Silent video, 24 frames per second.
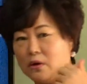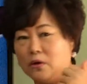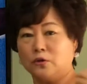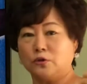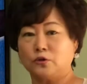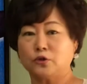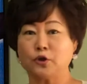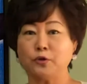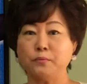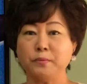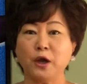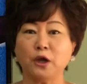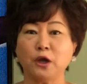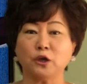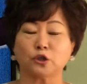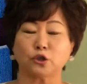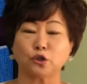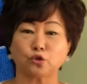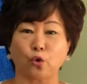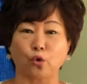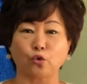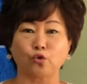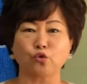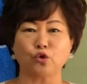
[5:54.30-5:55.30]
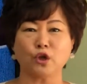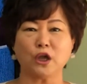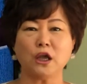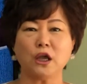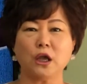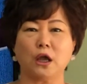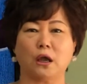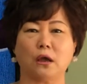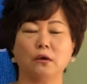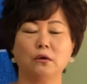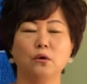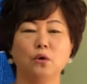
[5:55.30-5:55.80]
그러면 그
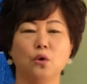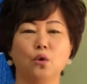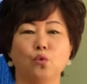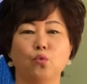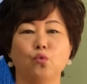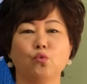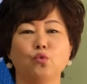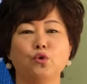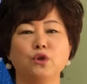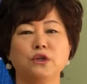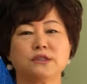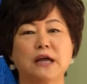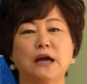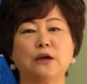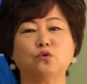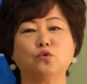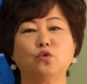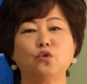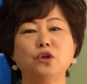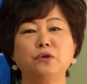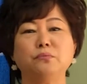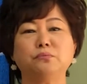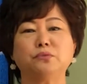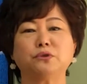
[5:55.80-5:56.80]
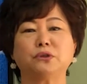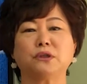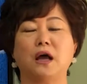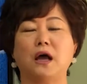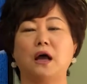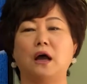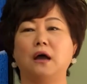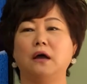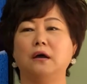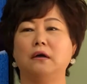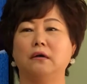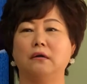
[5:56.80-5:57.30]
도둑이 우리
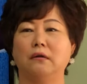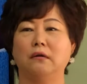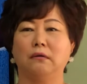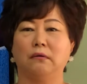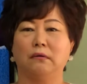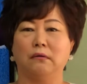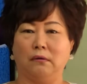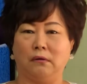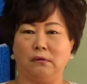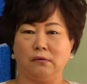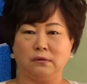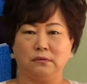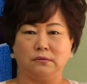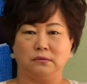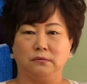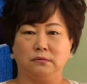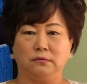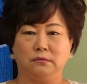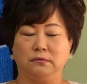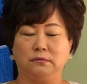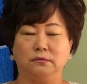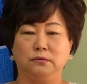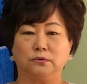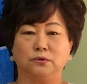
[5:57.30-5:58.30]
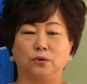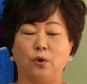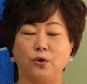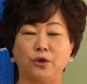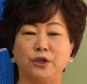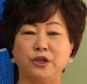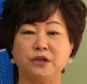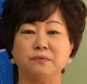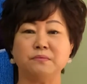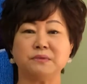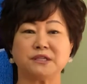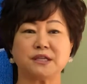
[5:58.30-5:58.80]
장로님보다 더
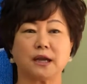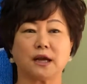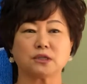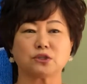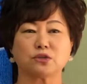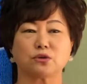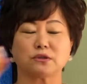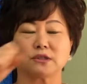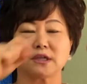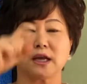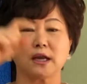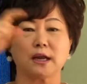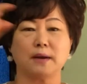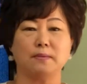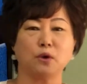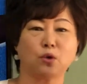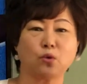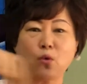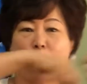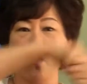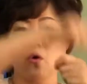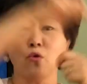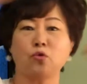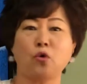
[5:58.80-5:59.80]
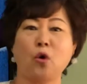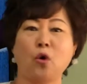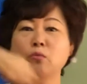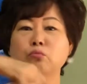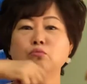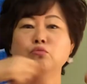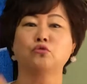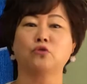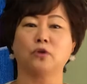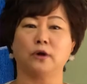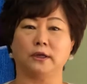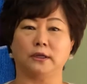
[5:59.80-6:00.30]
힘이 세가지고 그 사람을 꽁꽁
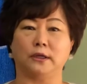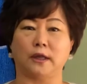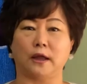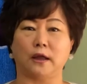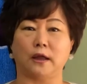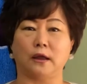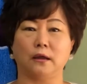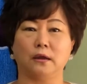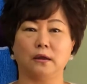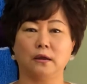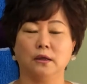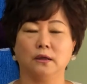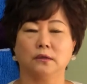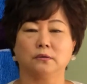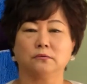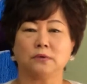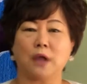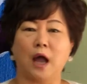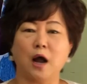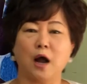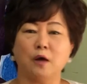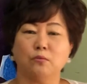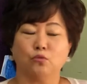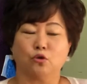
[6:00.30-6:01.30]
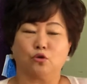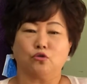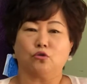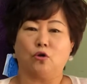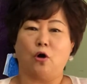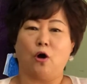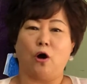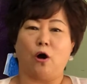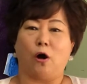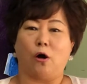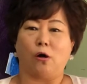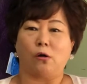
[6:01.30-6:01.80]
묶어야 돼. 딱 묶고
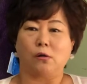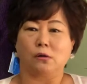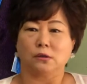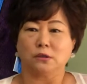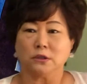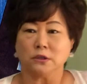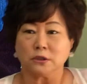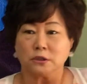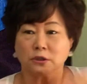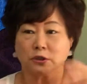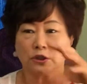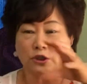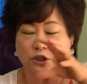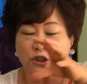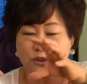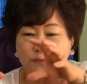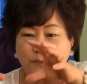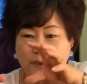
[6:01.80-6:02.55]
그 집에